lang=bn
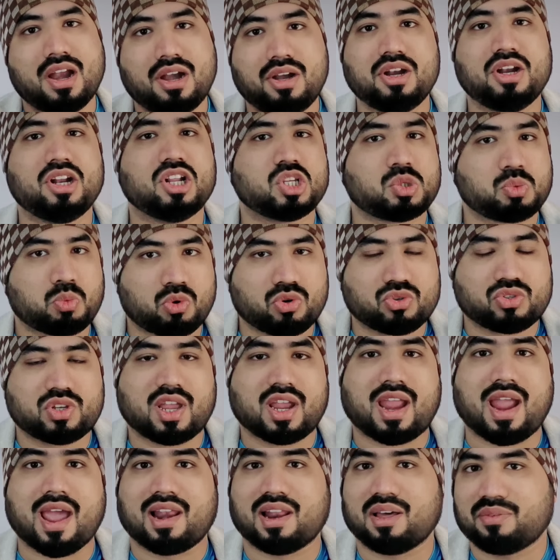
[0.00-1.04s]
ডিডি স্পোর্টসে
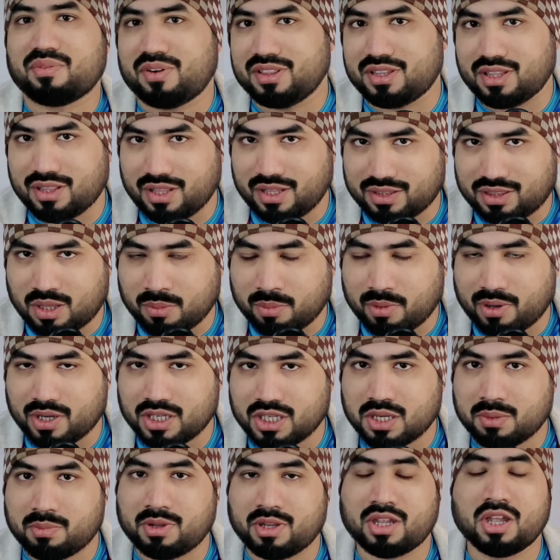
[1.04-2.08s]
খেলা ফ্রিতে দেখতে পাওয়া
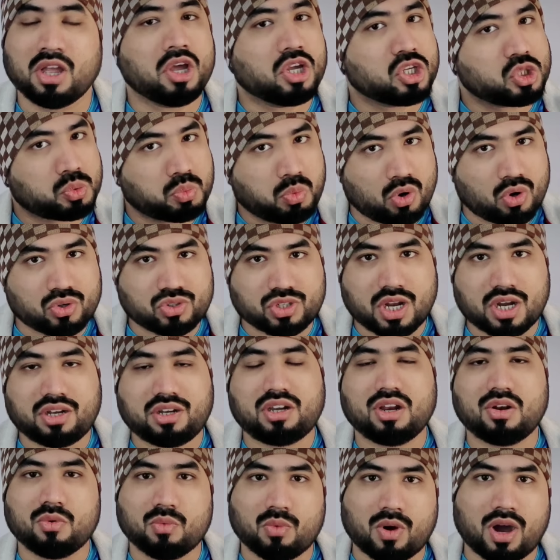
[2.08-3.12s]
যাবে স্পোর্টস
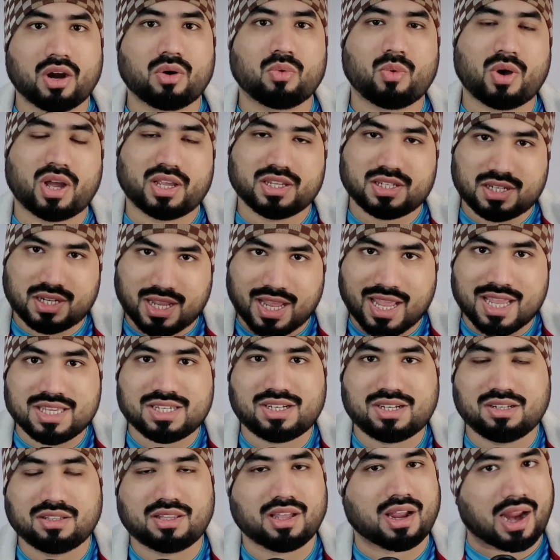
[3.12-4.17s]
এইটিন ওয়ান ওয়ান
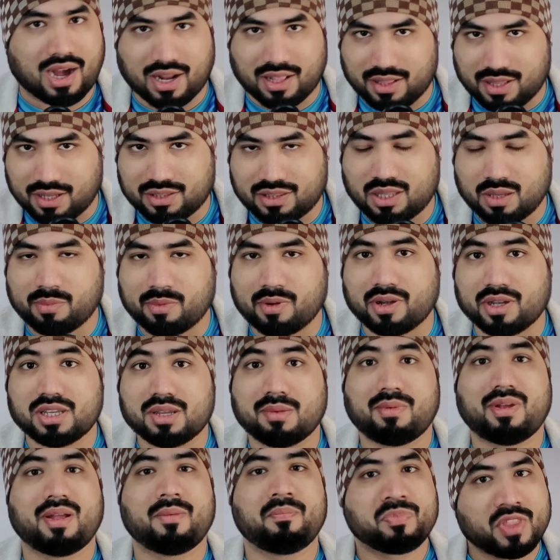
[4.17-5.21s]
এইচডিতে খেলা দেখতে পাওয়া
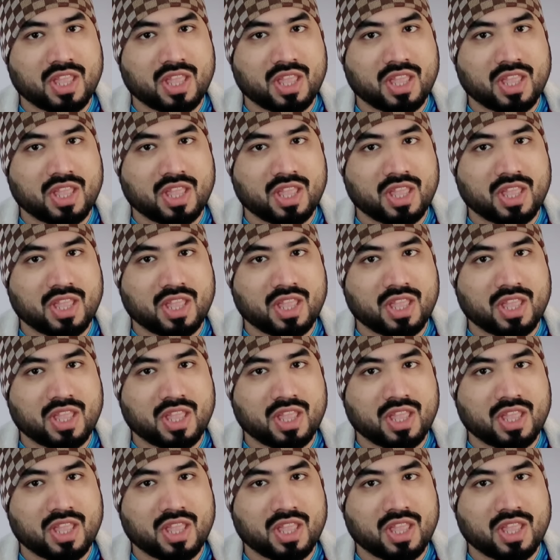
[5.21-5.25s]
যাবে